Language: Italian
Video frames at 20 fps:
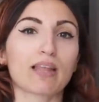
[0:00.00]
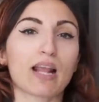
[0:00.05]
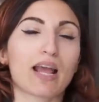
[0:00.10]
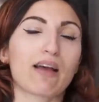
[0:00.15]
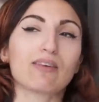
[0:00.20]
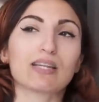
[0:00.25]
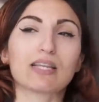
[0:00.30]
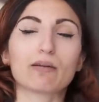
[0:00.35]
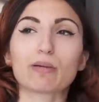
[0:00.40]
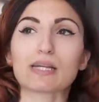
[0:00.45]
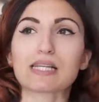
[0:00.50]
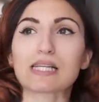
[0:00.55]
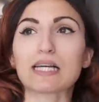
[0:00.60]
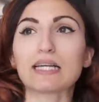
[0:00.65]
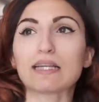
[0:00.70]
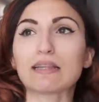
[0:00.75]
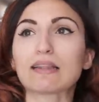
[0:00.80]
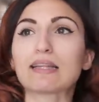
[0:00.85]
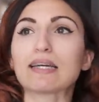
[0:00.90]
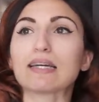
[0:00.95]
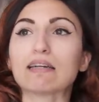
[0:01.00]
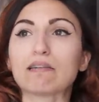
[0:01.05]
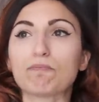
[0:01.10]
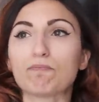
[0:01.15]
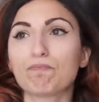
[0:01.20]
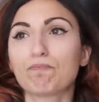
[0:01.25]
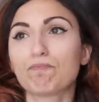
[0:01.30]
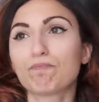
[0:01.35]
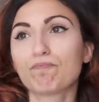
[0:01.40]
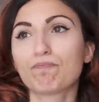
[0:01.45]
avete
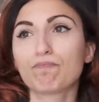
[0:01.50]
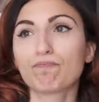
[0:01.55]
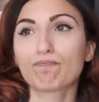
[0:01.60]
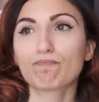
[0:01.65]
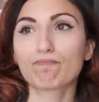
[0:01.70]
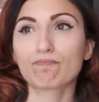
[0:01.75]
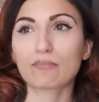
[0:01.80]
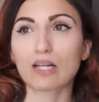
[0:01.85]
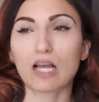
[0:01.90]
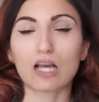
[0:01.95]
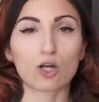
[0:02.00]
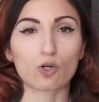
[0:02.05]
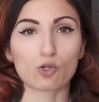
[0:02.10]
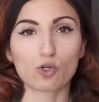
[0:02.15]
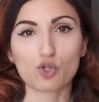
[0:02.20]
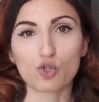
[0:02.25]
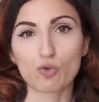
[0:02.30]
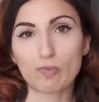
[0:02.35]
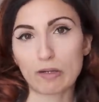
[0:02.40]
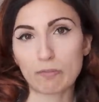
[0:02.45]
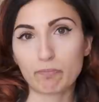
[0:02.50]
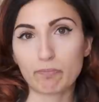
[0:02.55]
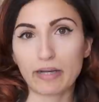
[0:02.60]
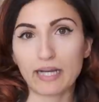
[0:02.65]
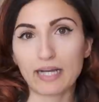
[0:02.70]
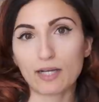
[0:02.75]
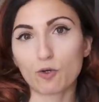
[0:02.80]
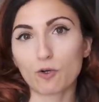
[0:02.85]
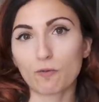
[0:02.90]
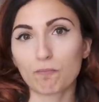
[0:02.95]
presente Rosso
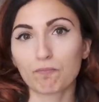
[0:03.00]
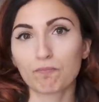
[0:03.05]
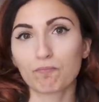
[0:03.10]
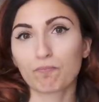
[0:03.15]
Malpelo,